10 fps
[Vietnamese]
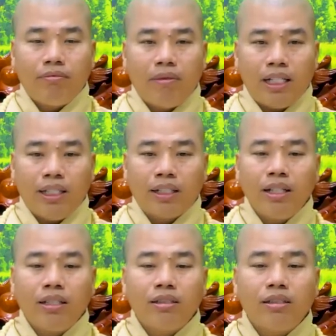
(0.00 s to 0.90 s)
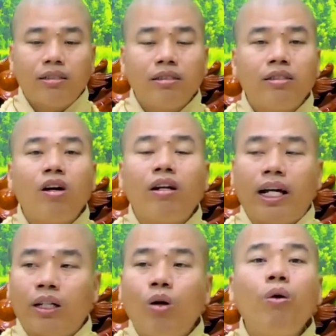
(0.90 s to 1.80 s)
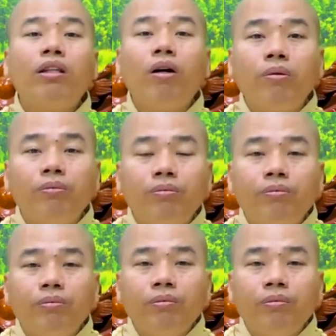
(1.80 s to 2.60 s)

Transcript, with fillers: mà những đức cho rằng nó quá tốt